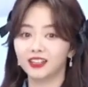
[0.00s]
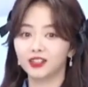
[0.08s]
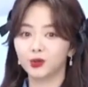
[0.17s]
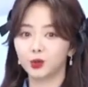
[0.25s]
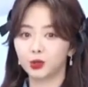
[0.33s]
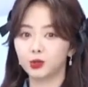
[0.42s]

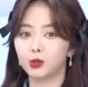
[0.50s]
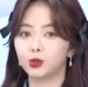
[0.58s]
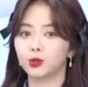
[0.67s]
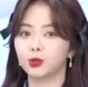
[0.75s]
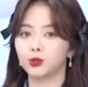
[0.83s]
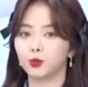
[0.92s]
多
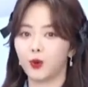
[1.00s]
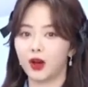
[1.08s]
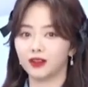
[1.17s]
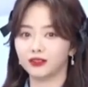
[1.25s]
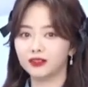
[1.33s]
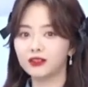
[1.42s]
去往
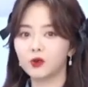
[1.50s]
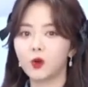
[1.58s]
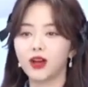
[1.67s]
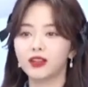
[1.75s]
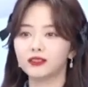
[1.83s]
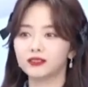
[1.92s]
乐观